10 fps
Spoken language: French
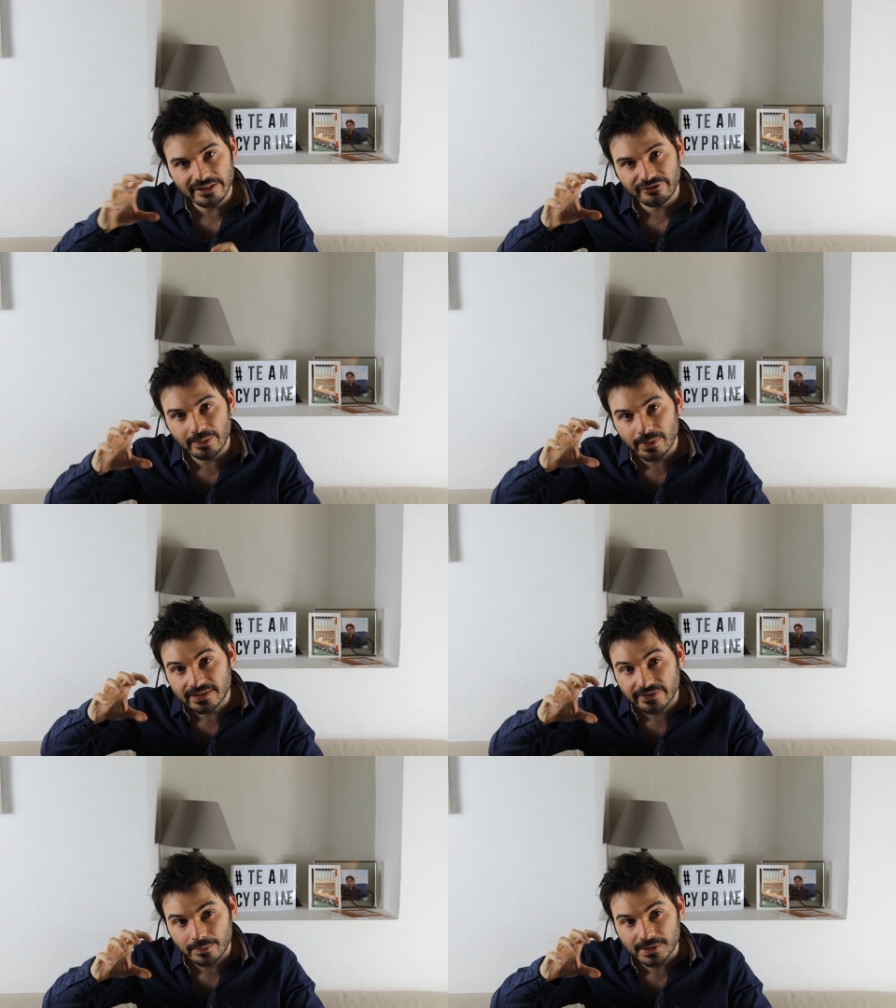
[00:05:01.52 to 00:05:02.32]
de la femme à
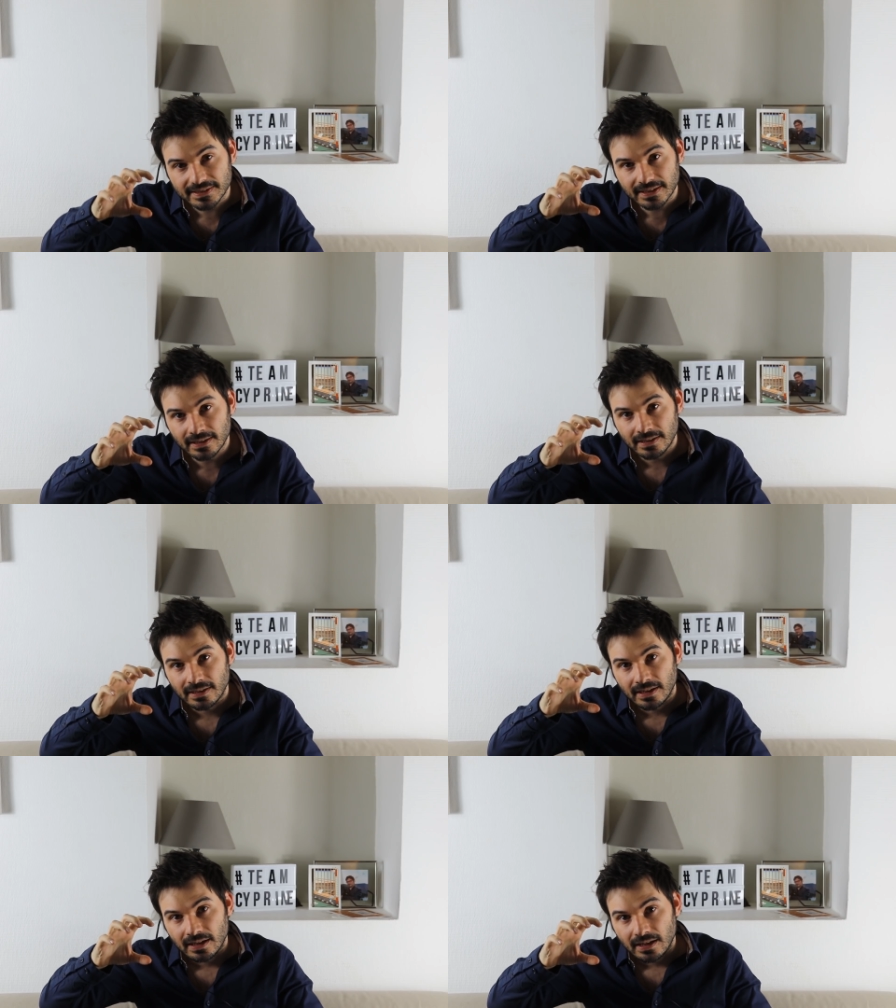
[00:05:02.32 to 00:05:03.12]
se faire baiser
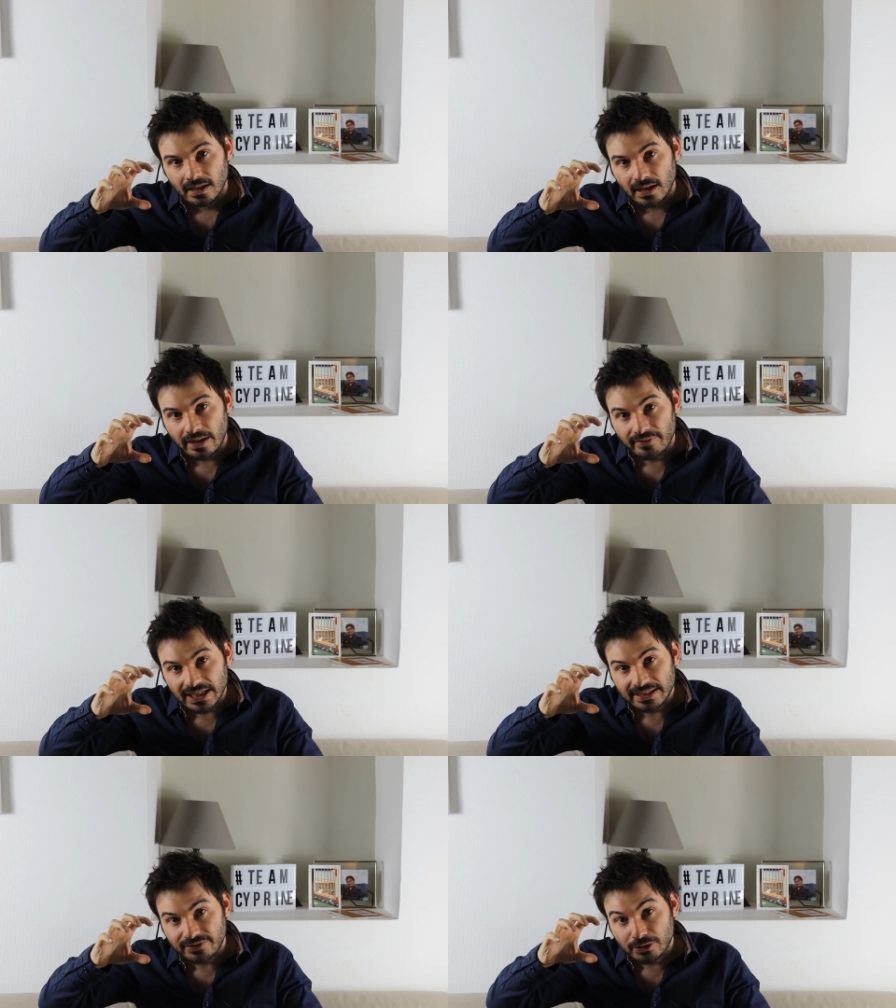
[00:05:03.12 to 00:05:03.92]
avec
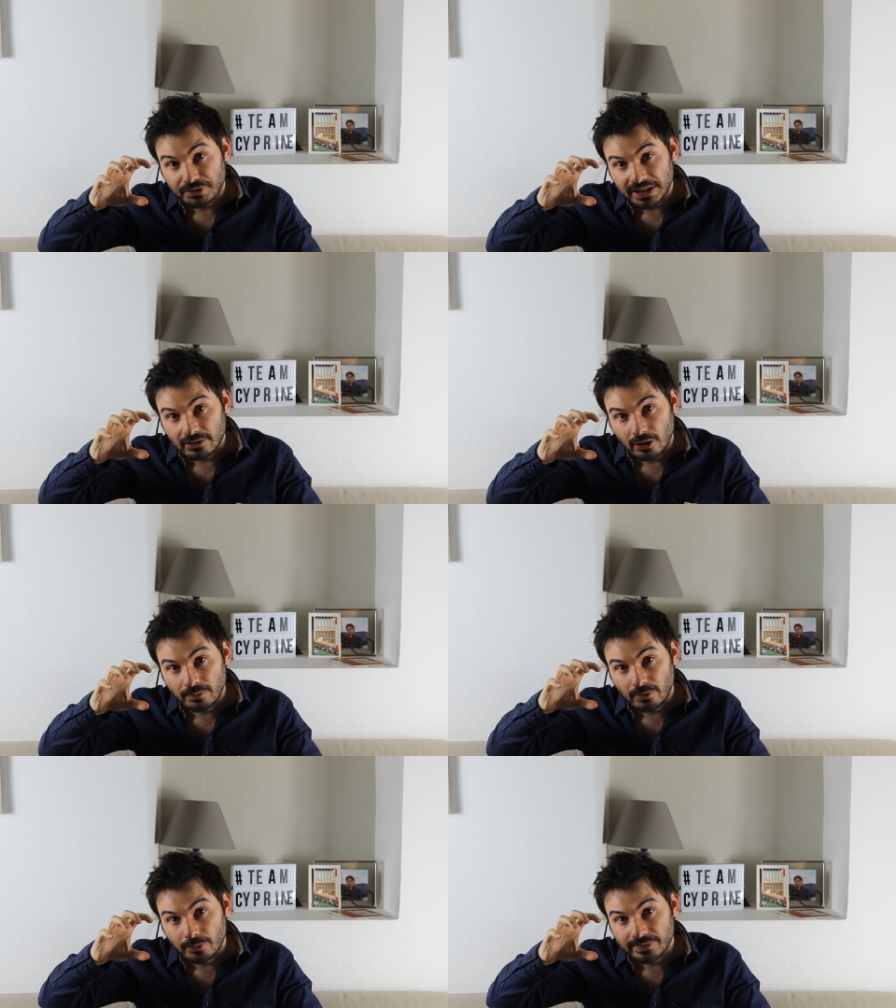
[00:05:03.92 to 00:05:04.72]
la difficulté de
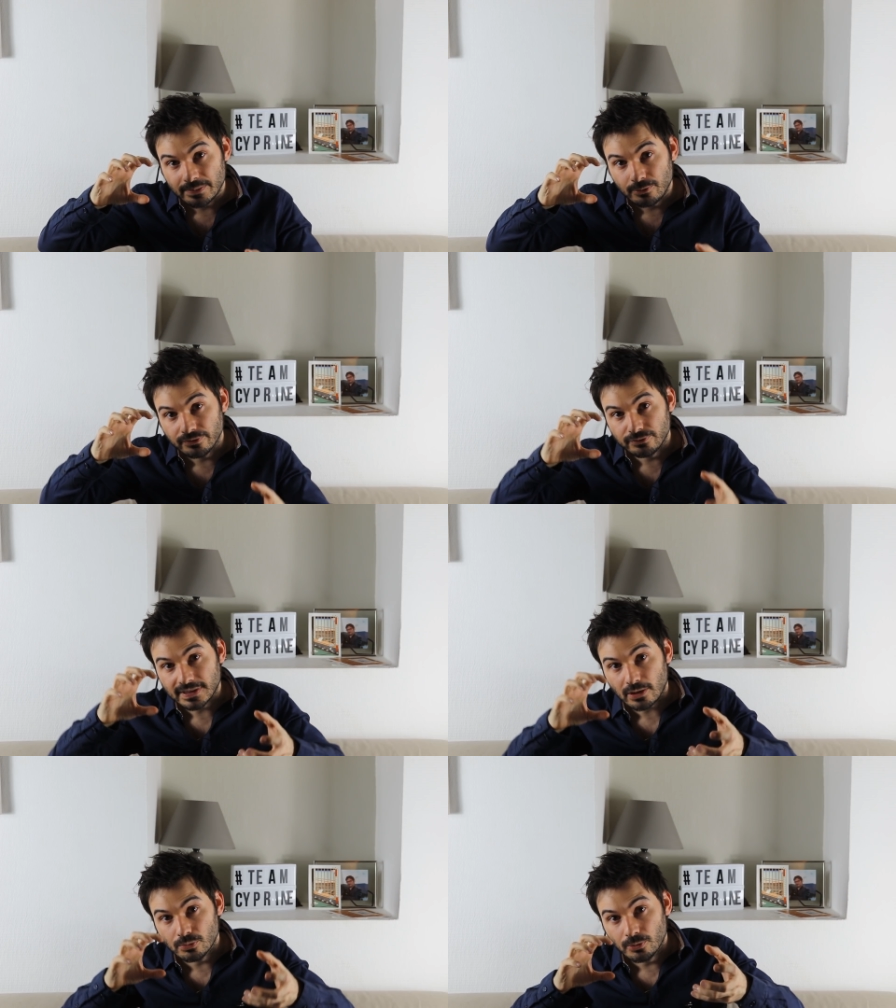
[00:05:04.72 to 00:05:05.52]
l'homme, l'homme c'est mieux vu,
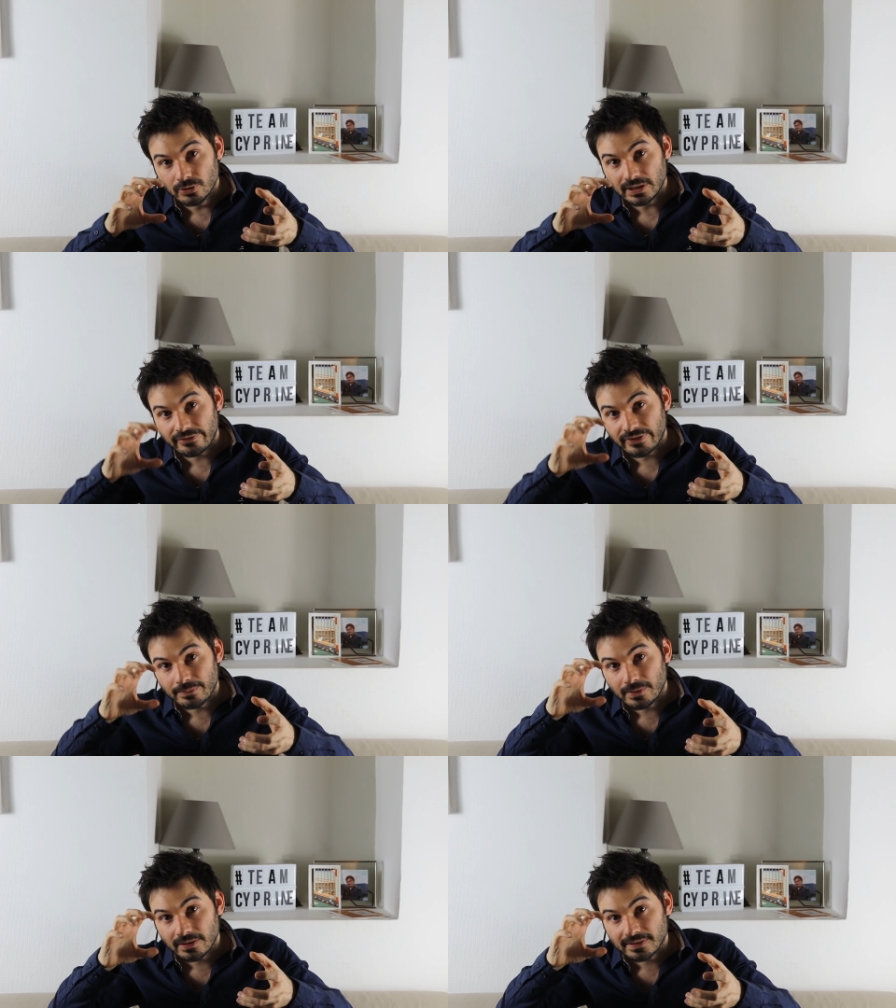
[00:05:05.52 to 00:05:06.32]
ça remonte, la
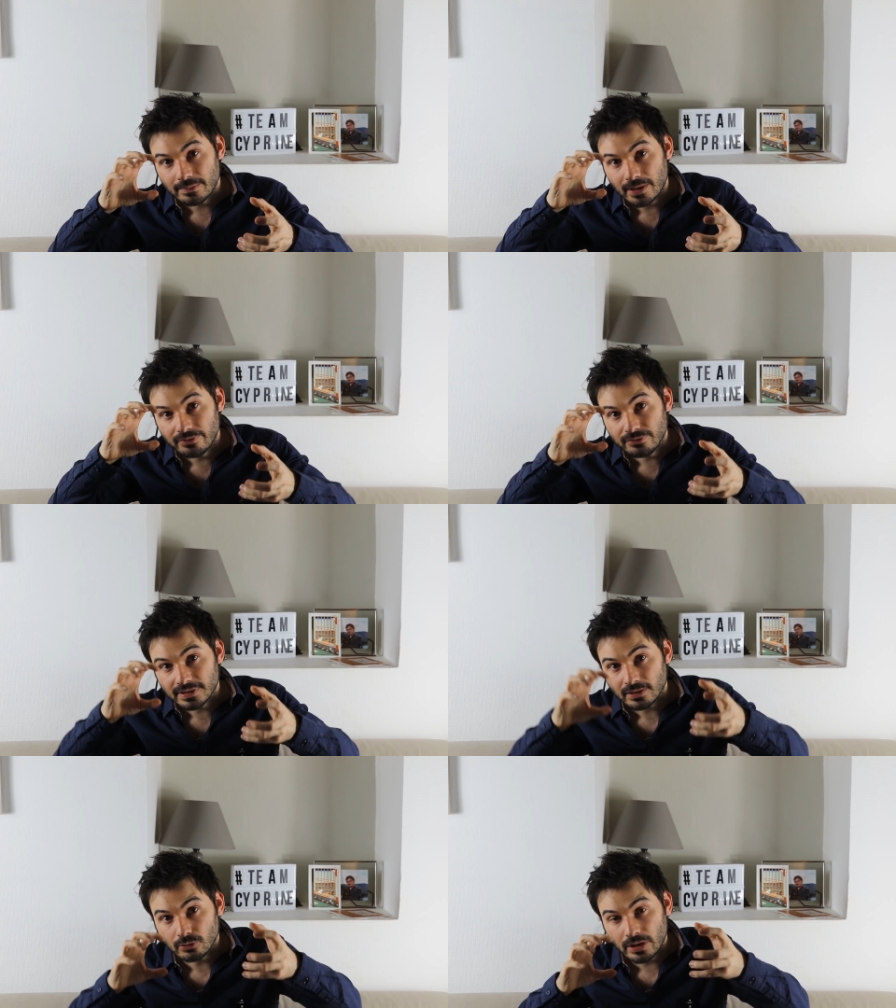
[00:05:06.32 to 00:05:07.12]
femme c'est mal vu,
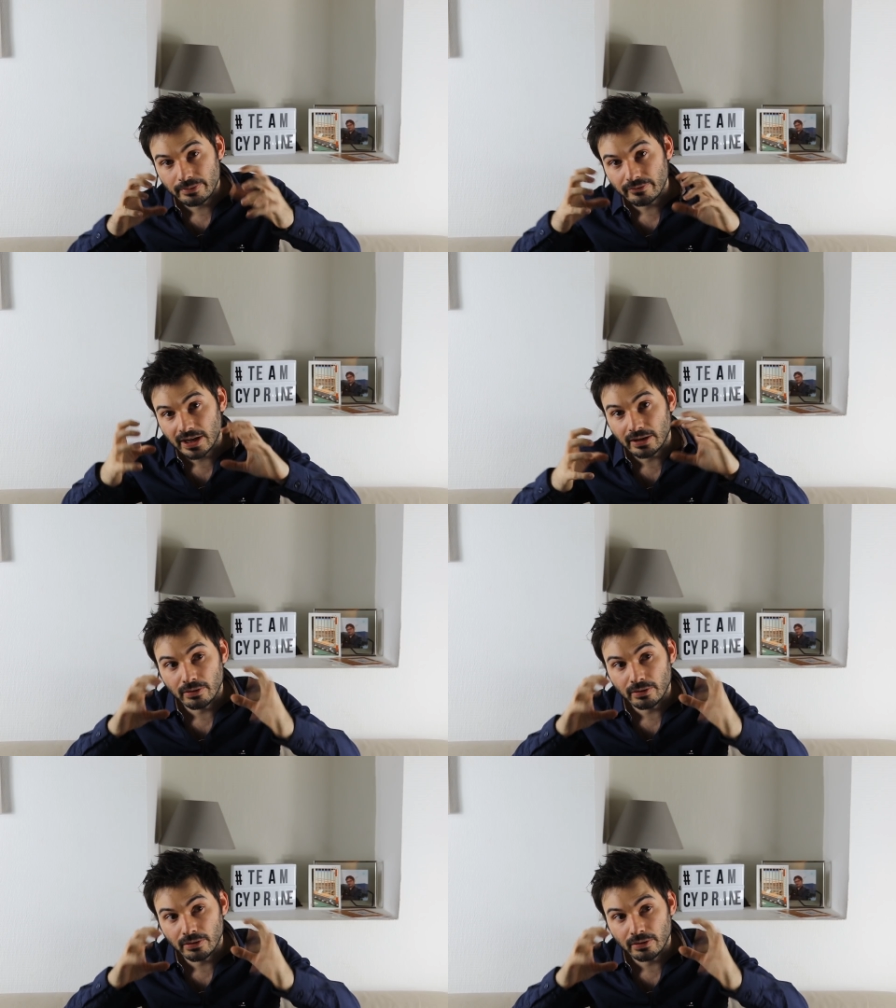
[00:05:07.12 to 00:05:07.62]
ça remonte, et puis voilà,